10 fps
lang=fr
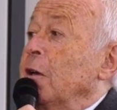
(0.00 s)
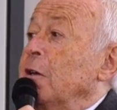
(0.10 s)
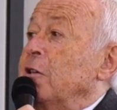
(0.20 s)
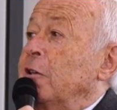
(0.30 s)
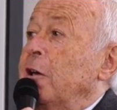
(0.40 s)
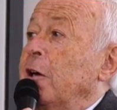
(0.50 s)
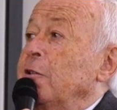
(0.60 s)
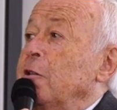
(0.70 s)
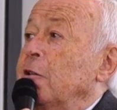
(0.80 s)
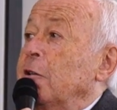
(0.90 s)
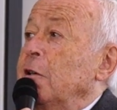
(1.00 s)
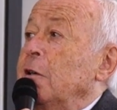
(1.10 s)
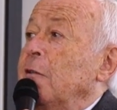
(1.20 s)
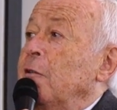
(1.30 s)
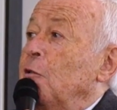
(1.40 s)
Et c'était
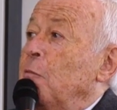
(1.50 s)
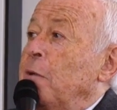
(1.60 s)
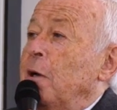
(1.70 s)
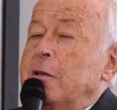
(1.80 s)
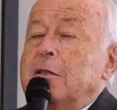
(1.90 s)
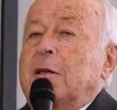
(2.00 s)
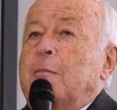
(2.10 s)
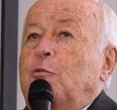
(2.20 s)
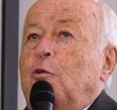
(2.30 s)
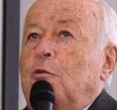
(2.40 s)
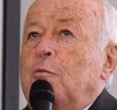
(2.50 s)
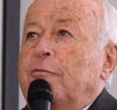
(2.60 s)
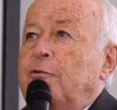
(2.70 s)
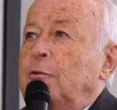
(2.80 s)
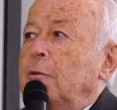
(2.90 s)
éradiqué avec le PAS,
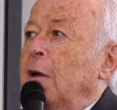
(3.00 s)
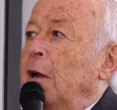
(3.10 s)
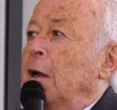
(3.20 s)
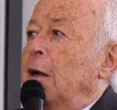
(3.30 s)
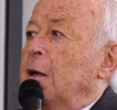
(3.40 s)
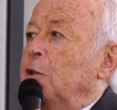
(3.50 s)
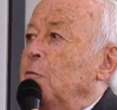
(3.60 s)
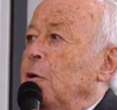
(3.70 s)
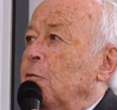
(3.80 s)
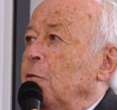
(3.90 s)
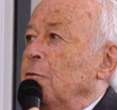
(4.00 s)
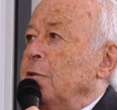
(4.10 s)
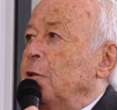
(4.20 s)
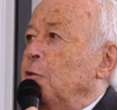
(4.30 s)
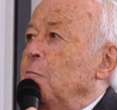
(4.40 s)
streptorubifon. La
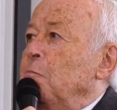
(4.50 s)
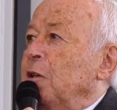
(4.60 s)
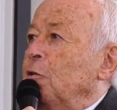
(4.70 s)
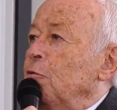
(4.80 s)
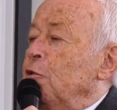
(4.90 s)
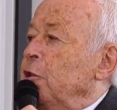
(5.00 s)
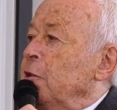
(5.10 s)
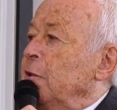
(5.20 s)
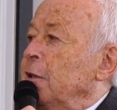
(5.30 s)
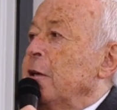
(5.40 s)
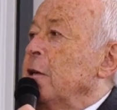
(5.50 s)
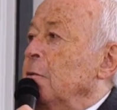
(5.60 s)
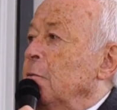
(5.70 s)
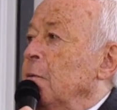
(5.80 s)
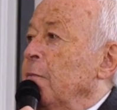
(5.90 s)
tuberculose était une pathologie
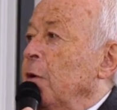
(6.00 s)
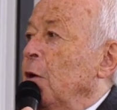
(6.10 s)
derrière nous.